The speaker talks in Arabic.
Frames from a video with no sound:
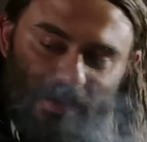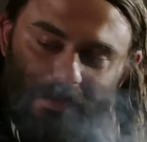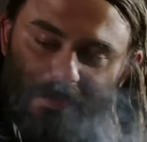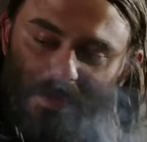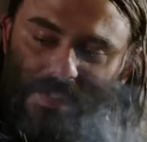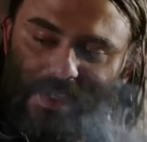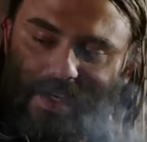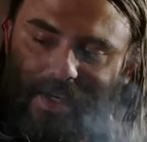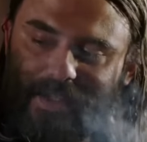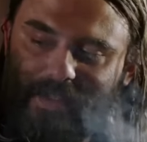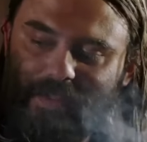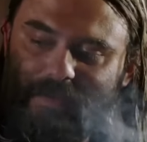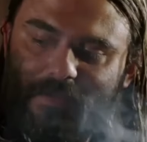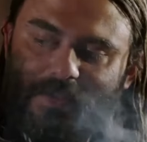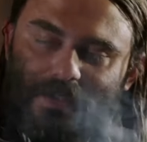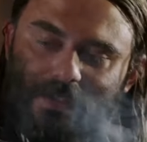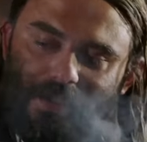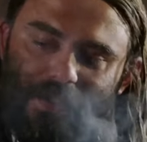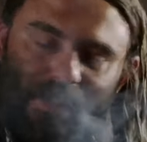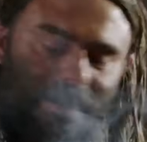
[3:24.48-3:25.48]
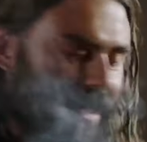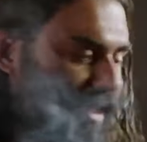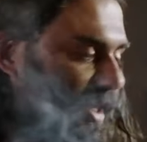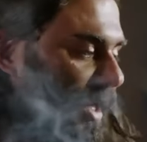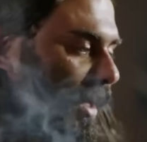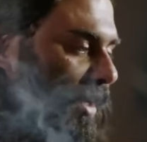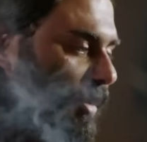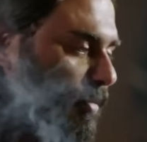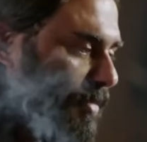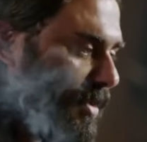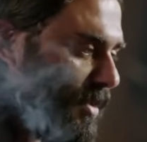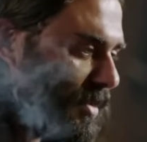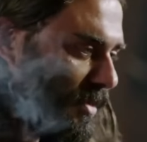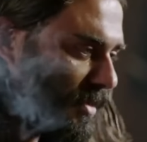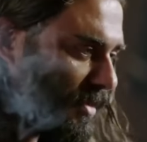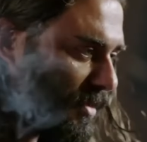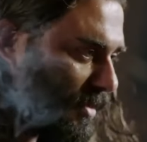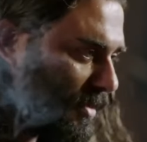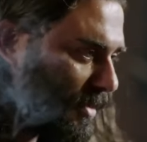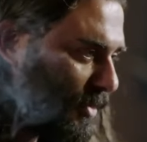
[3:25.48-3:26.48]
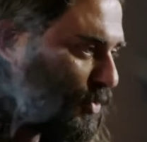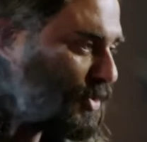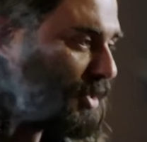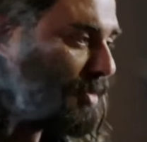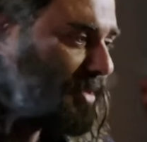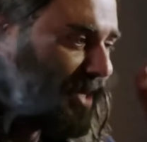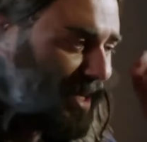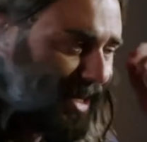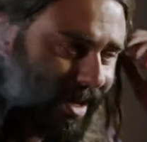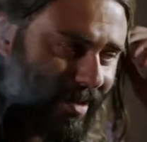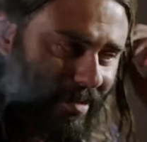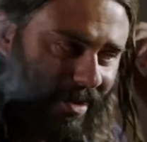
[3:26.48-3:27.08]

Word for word: الميزه كانت انت تحلم بس وسيب لي انا